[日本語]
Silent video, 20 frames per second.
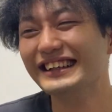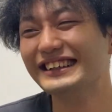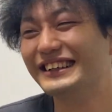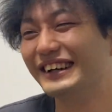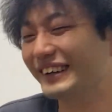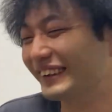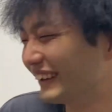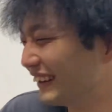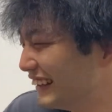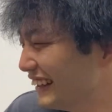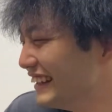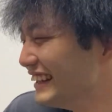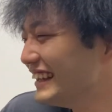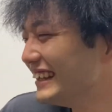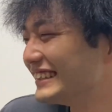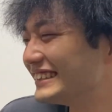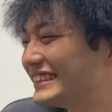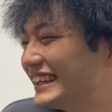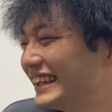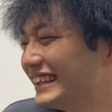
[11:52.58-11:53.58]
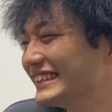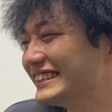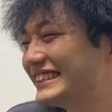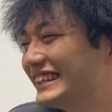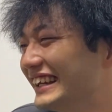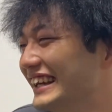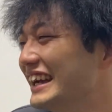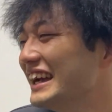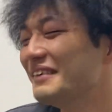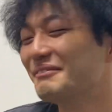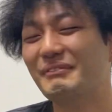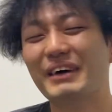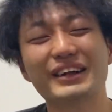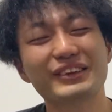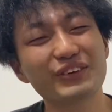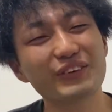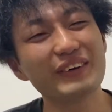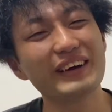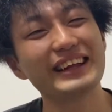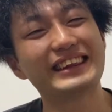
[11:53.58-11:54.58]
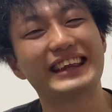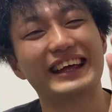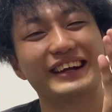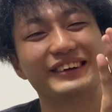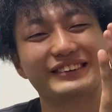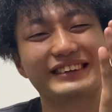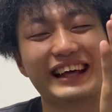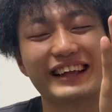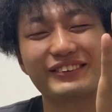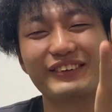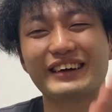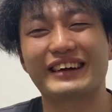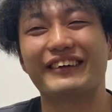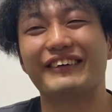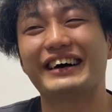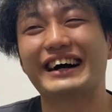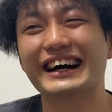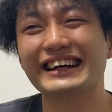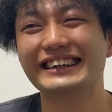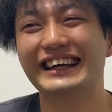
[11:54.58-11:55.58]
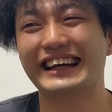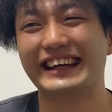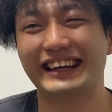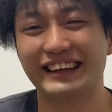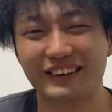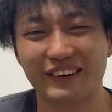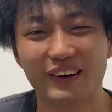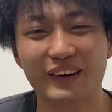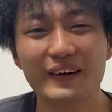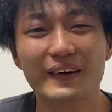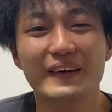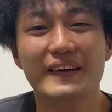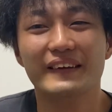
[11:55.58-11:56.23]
その、全然、まとえてる例えかわかんないけど。